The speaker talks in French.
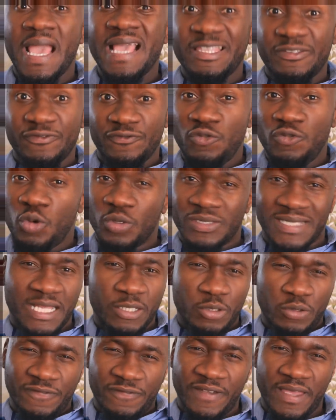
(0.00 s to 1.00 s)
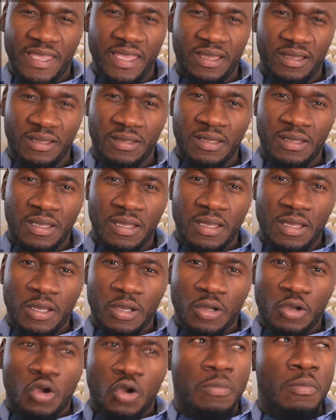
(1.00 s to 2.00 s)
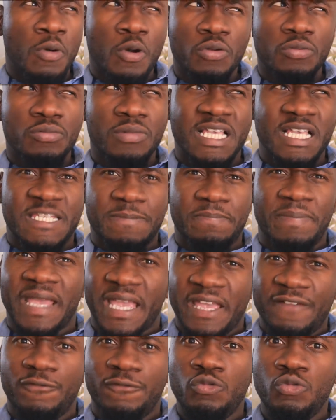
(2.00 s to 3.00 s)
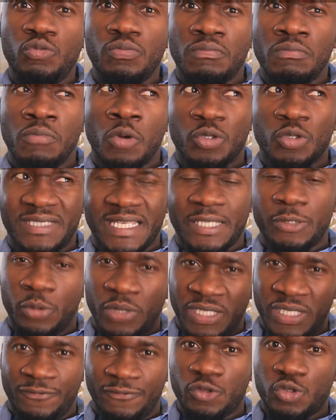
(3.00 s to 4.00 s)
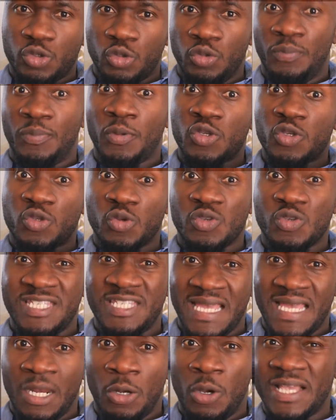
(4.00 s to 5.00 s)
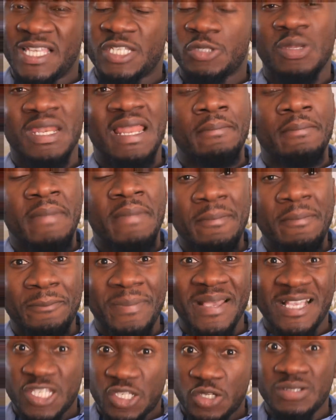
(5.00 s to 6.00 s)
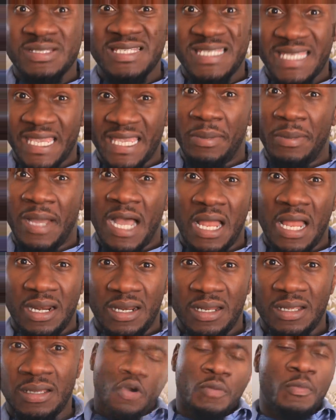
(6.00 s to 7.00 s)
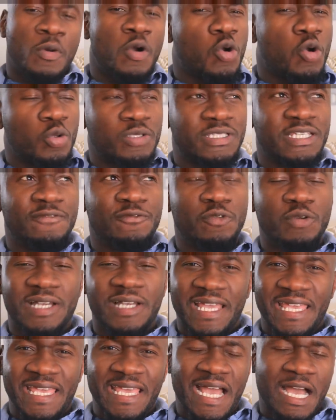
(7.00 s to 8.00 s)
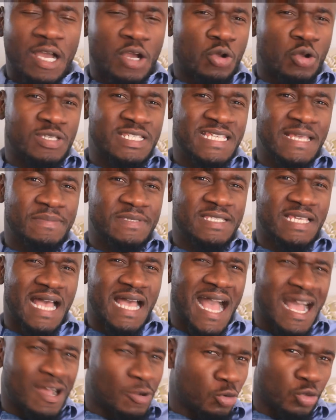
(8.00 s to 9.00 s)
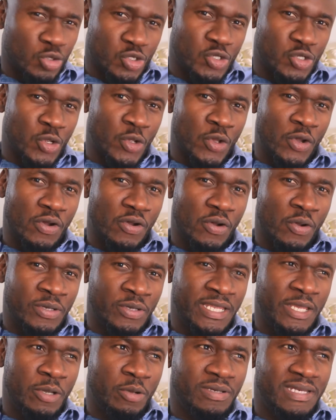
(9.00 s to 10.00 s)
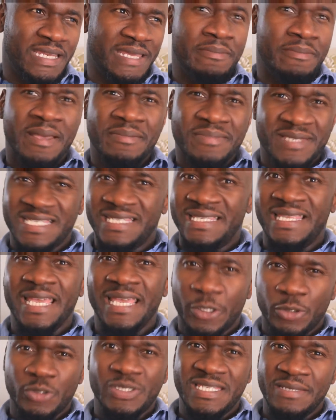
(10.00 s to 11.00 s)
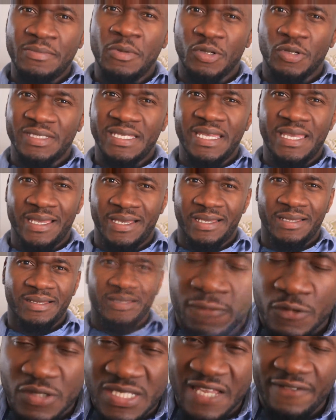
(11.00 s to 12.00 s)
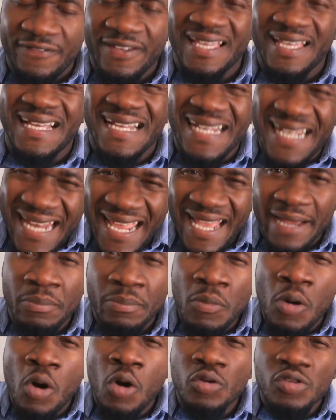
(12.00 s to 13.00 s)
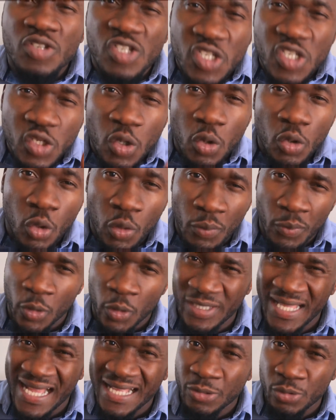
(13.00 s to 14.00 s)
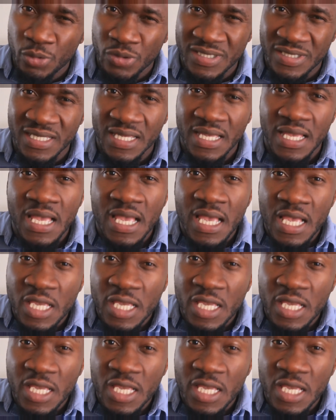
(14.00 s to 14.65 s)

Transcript: Êtes-vous en train de faire Comment espérez-vous monter de niveau sur le plan social en restant la même personne cérébrale Comment comptez-vous créer un concept accrocheur en ayant les mêmes idées rudimentaires Vous savez clairement, sans l'ombre d'un doute,